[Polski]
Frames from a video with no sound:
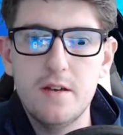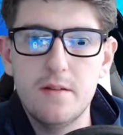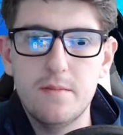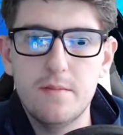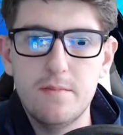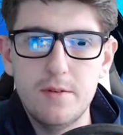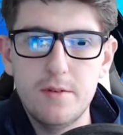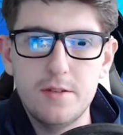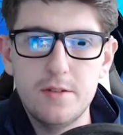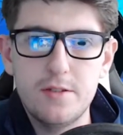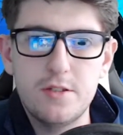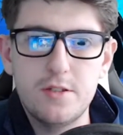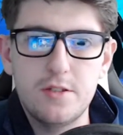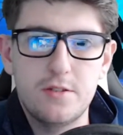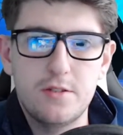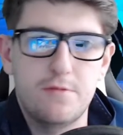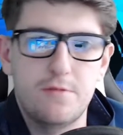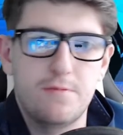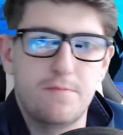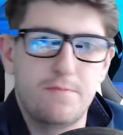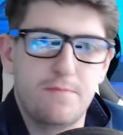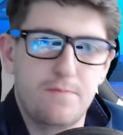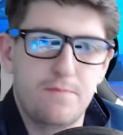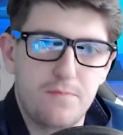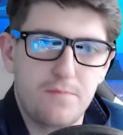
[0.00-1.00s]

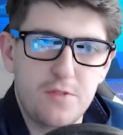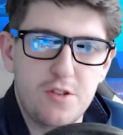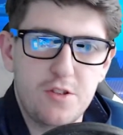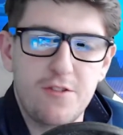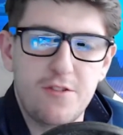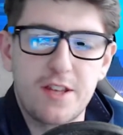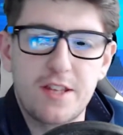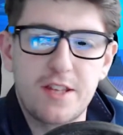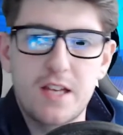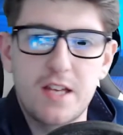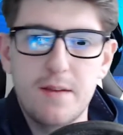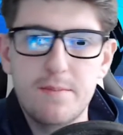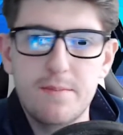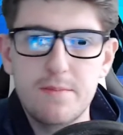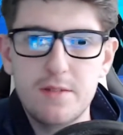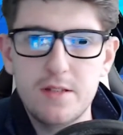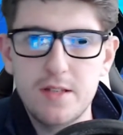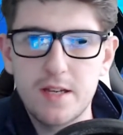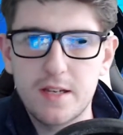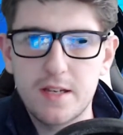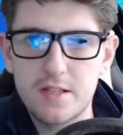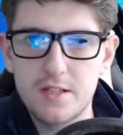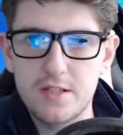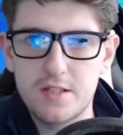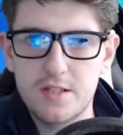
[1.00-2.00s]
być świadkami
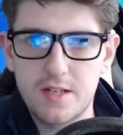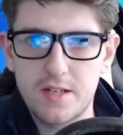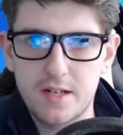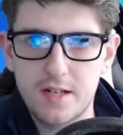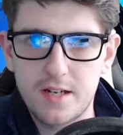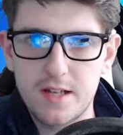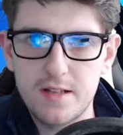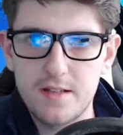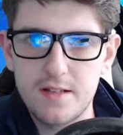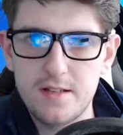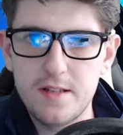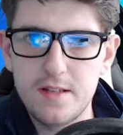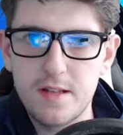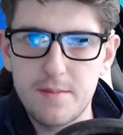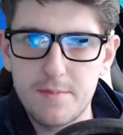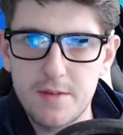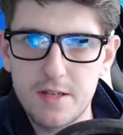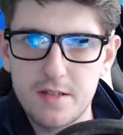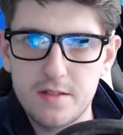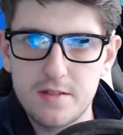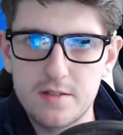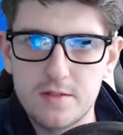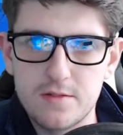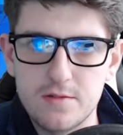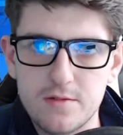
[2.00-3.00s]
jakiejś tragedii na
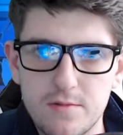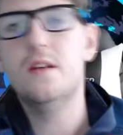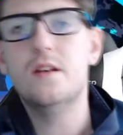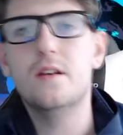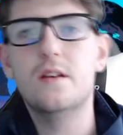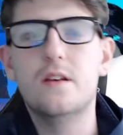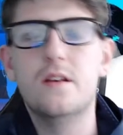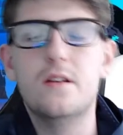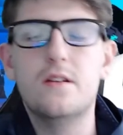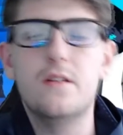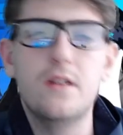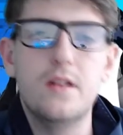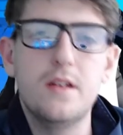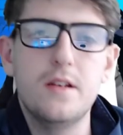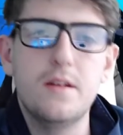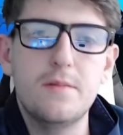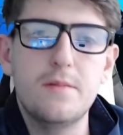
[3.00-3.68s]
miejscu. Kolejnym